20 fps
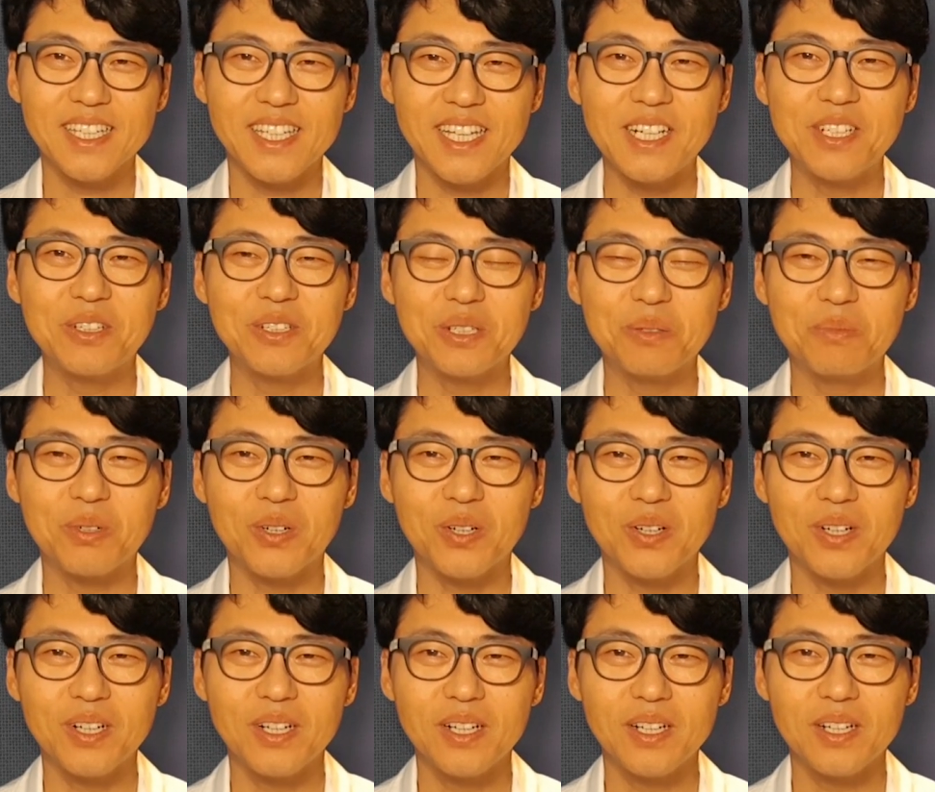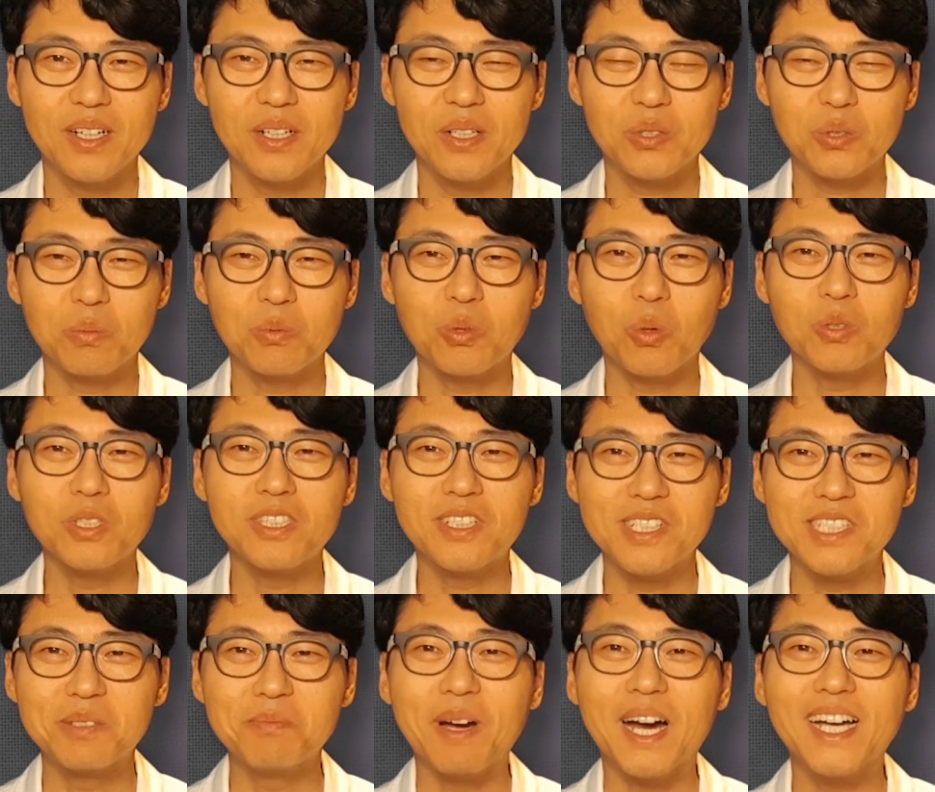예를 들어서 뭐 좀 돈이
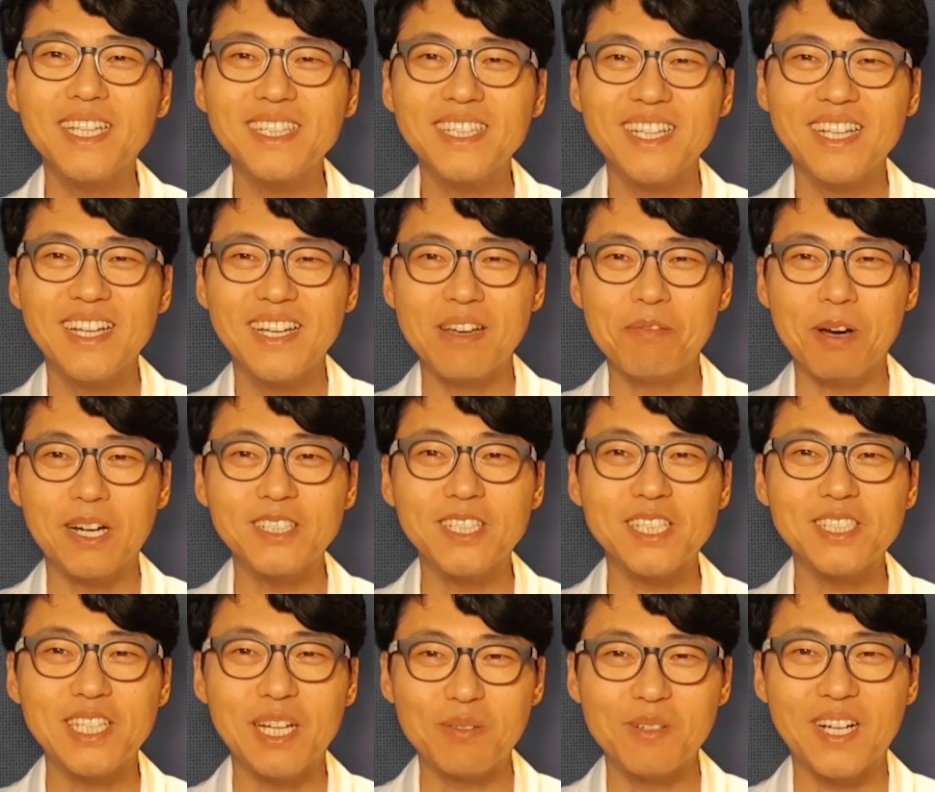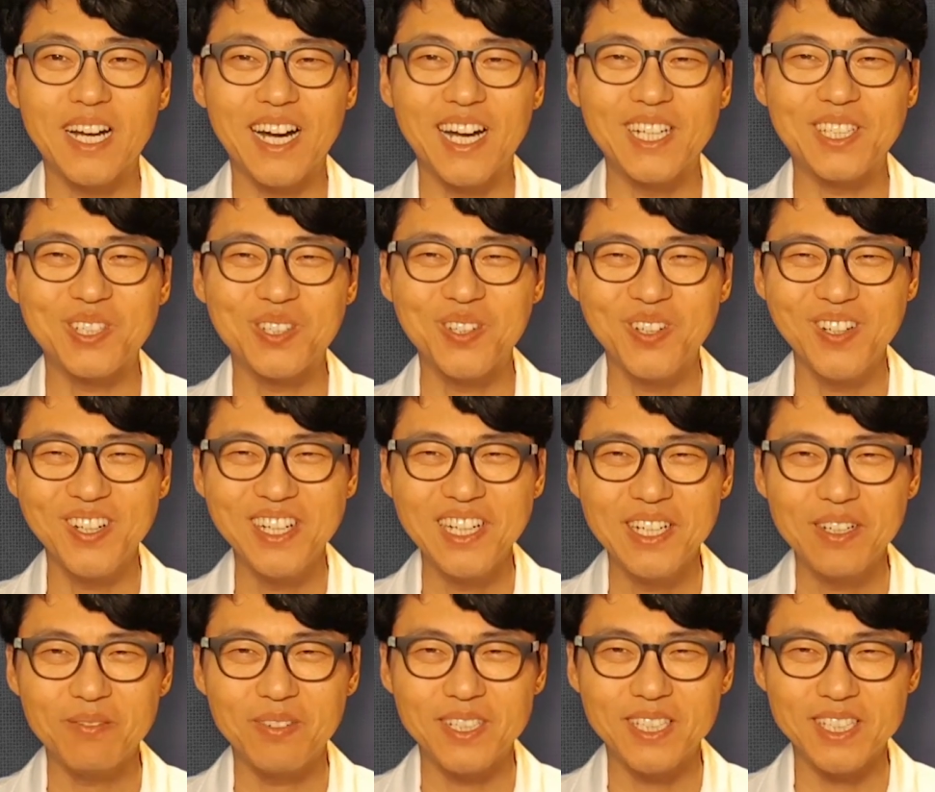들지만 네, 마사지 샵을 가가지고
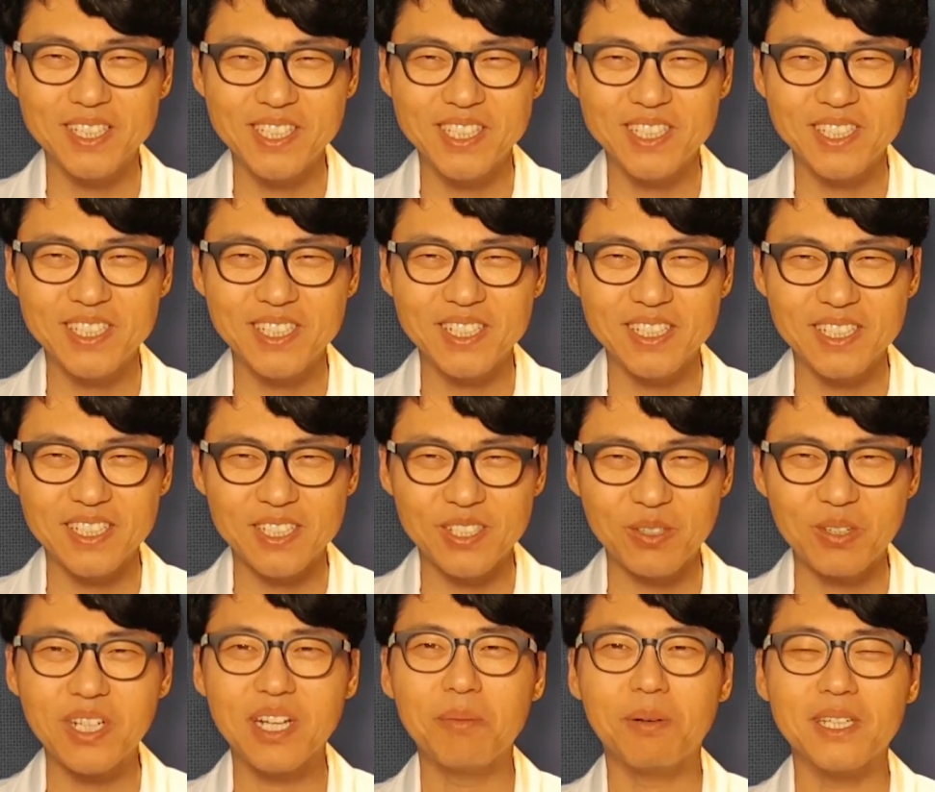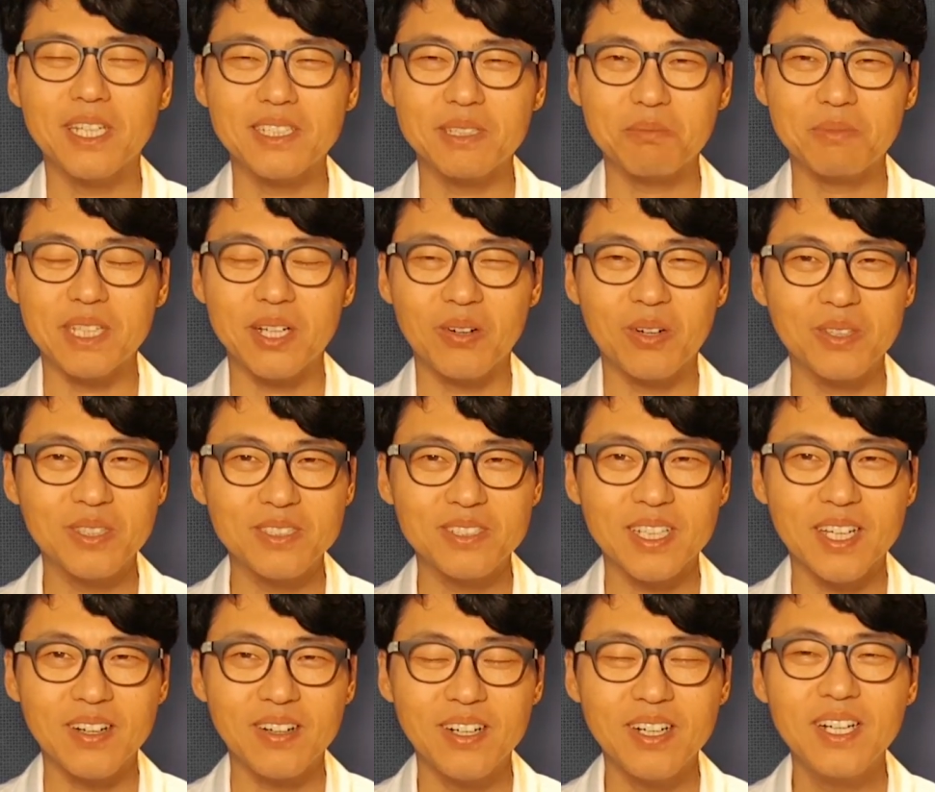마사지를 시, 시원하게 받았습니다.
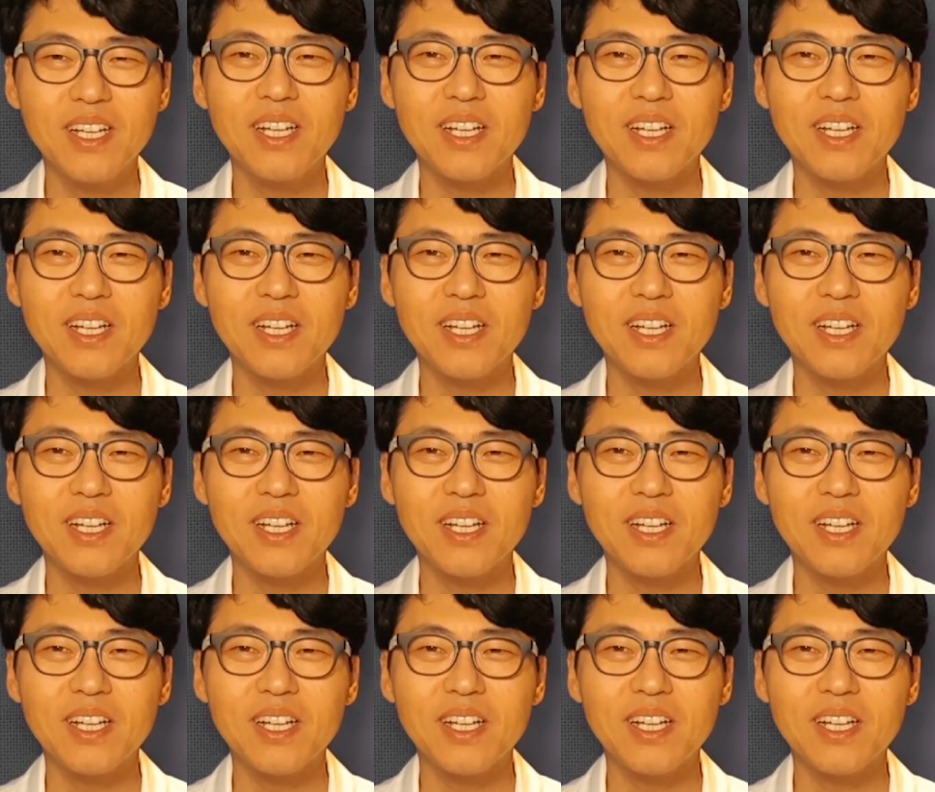어떠세요?